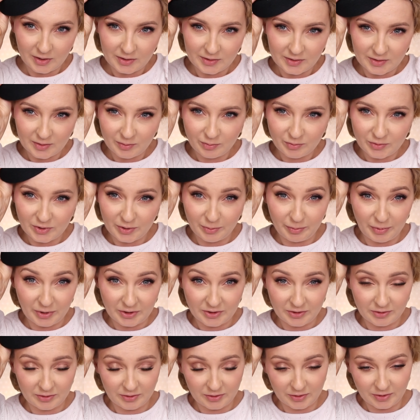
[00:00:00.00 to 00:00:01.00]
Z tym trzeba
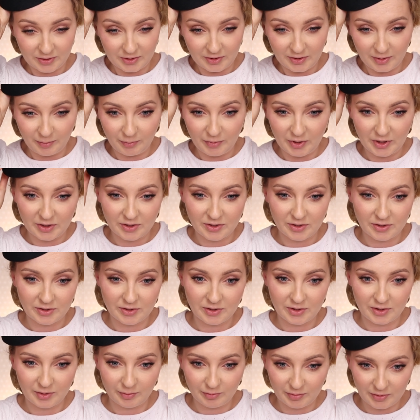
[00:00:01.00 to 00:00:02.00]
się troszkę
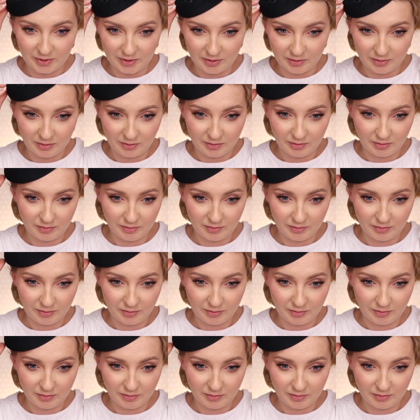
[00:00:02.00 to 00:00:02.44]
namęczyć, żeby,